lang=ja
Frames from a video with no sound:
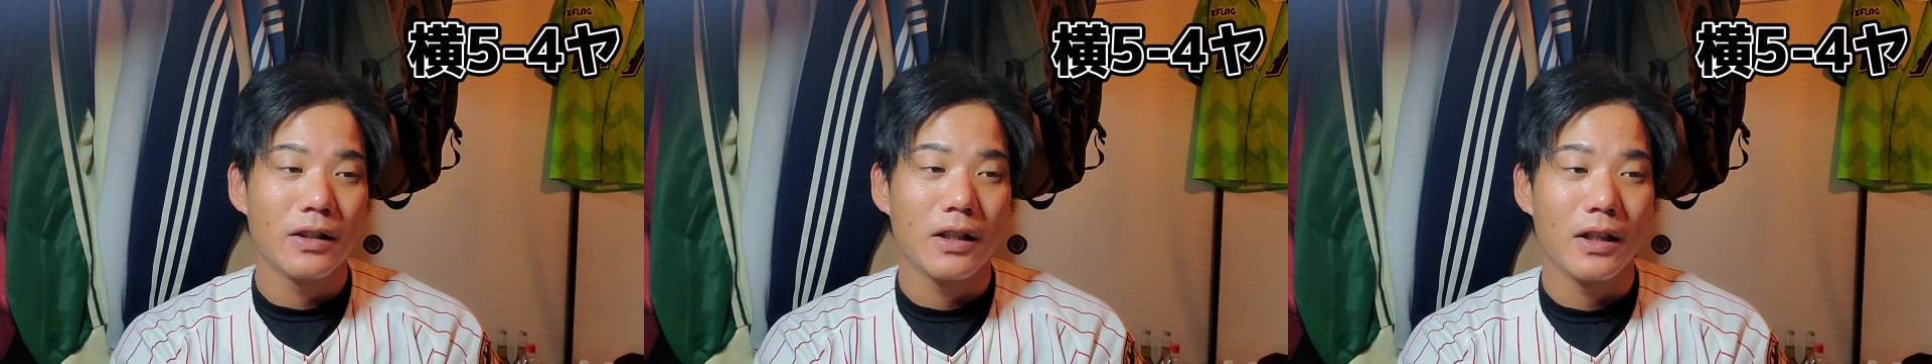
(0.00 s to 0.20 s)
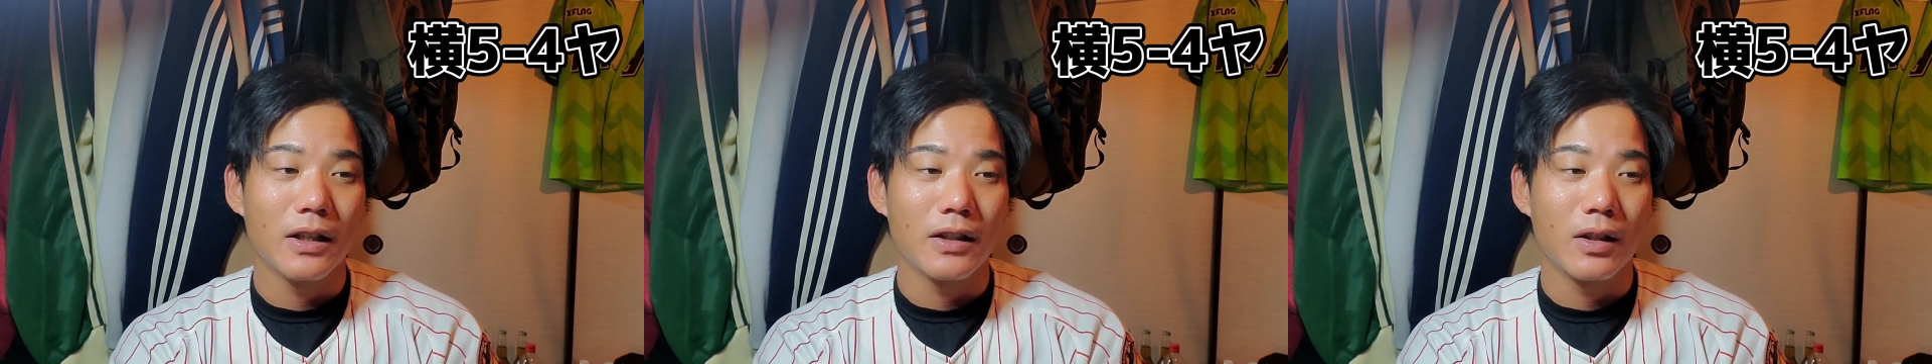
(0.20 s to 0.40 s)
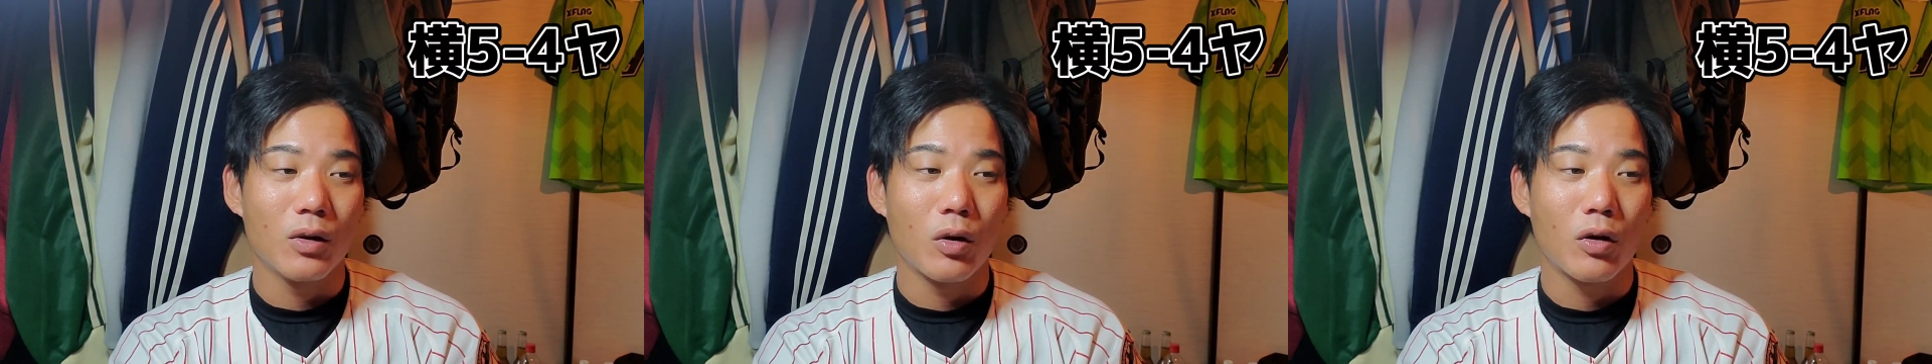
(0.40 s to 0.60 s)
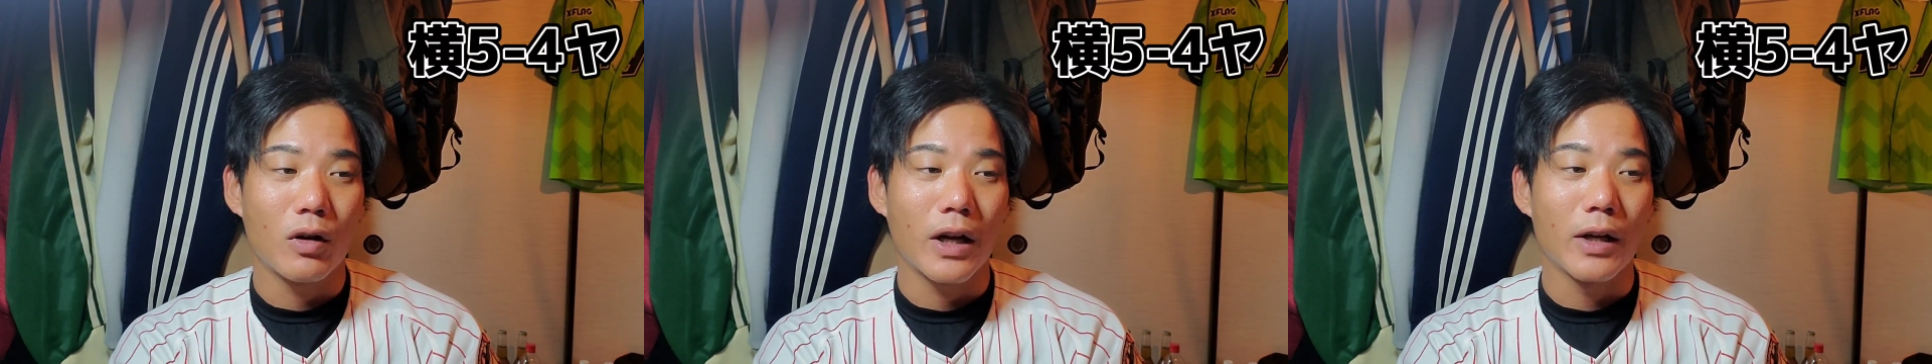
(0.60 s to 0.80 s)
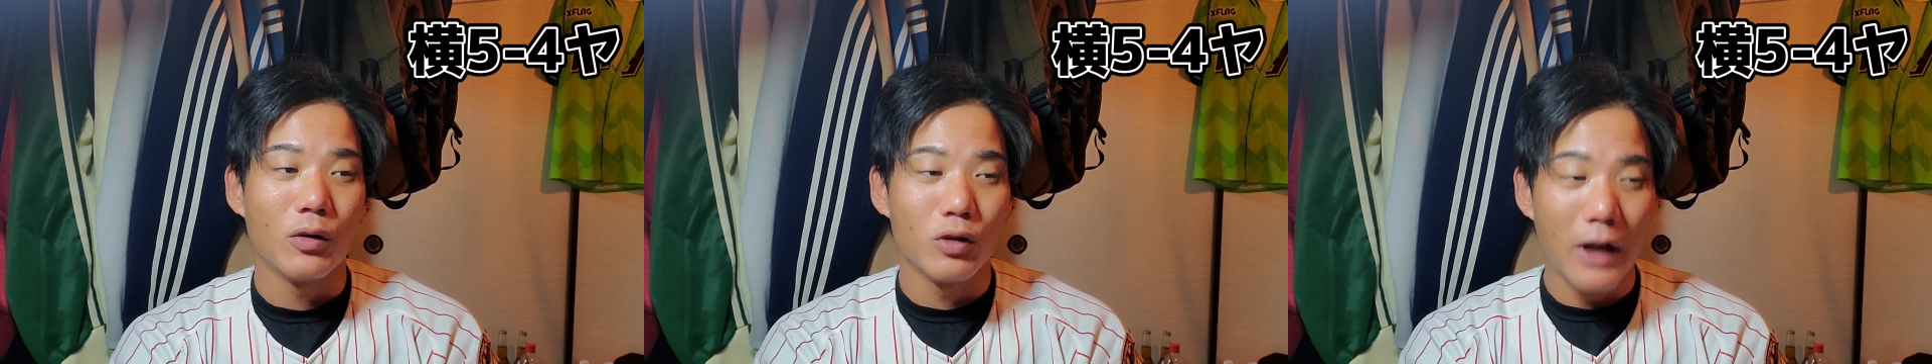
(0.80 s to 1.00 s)
えー、で、6
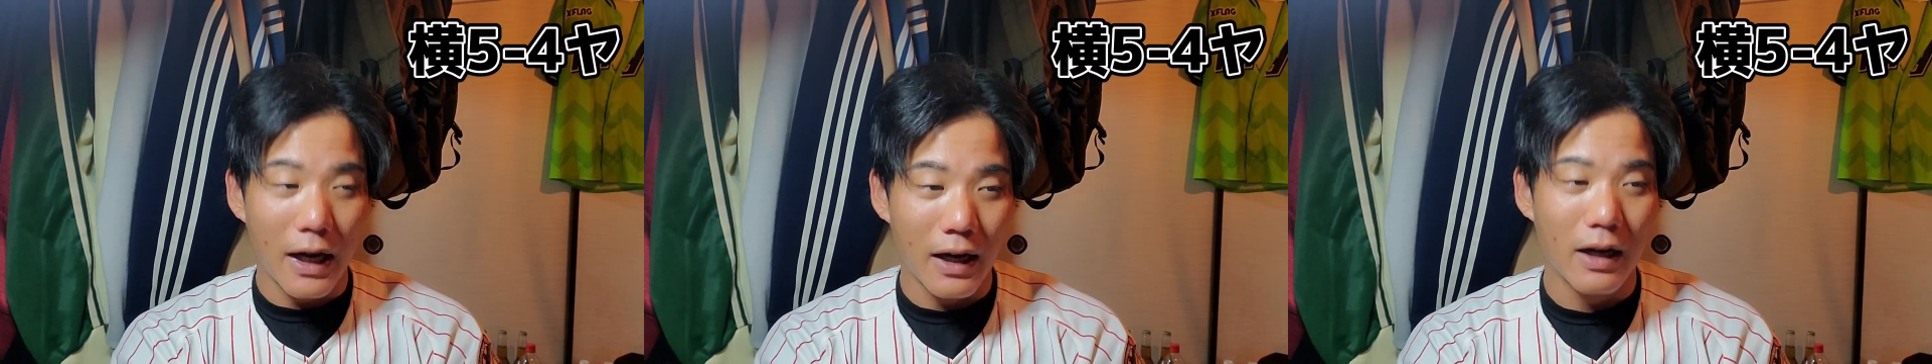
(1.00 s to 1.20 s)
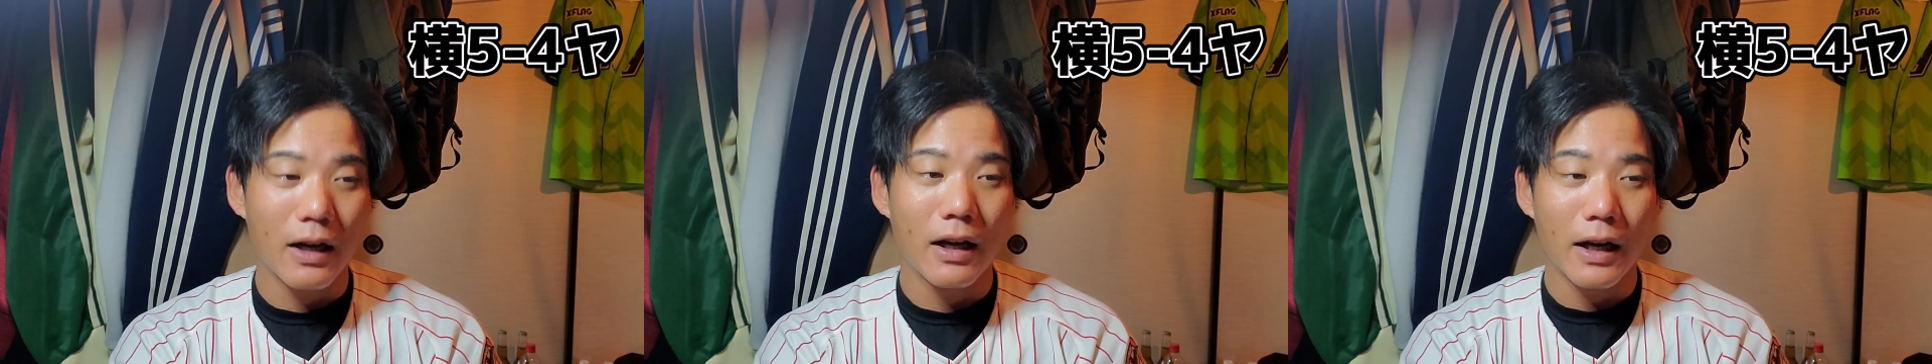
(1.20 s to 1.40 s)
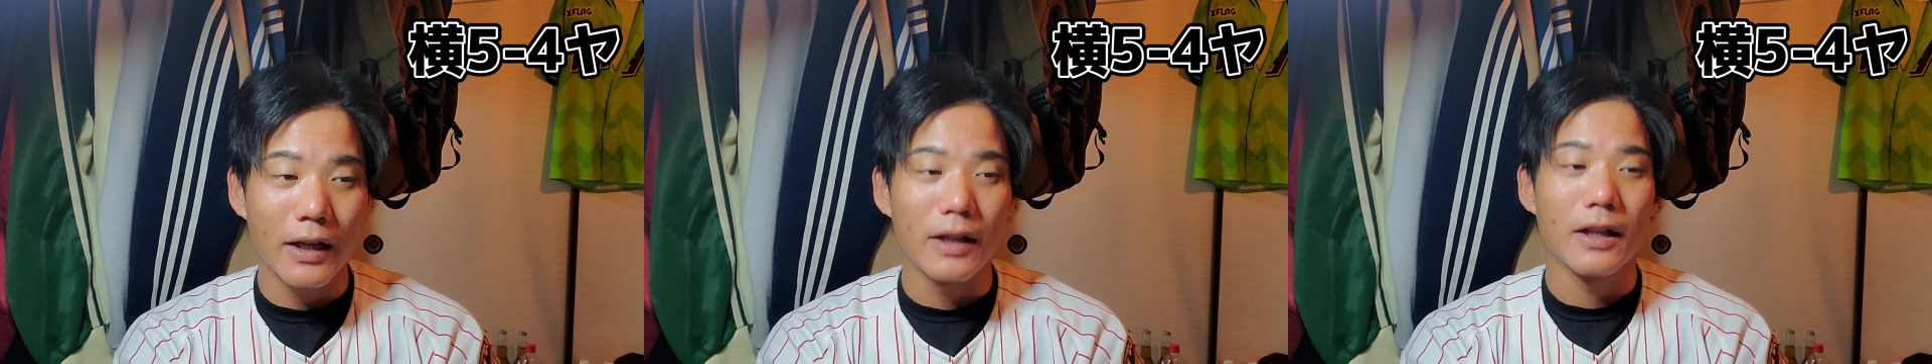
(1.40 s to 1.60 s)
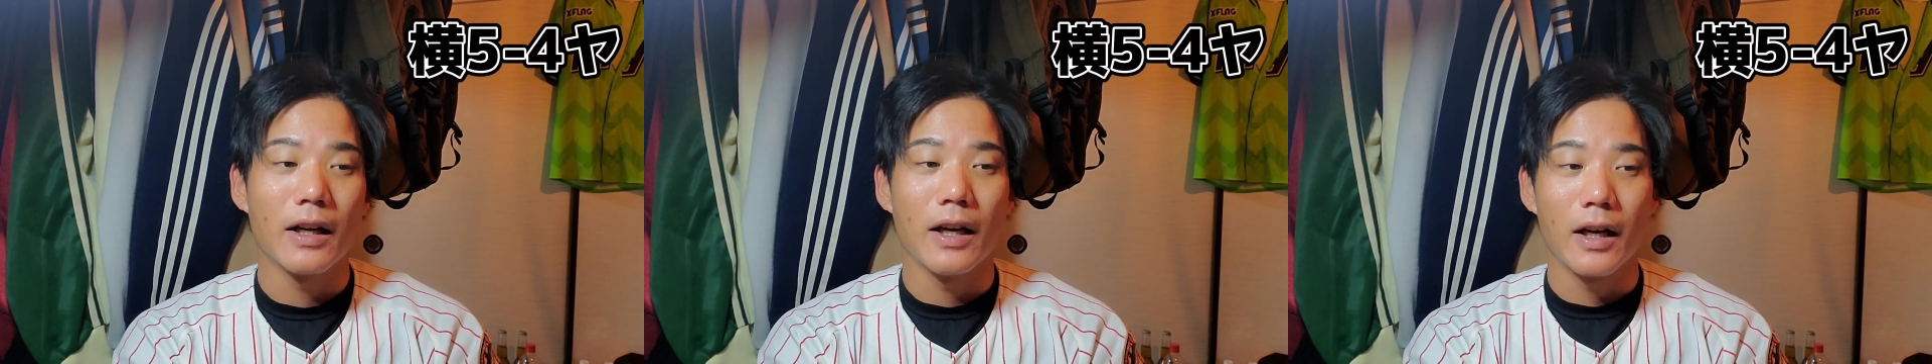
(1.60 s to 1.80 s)
回裏、はい。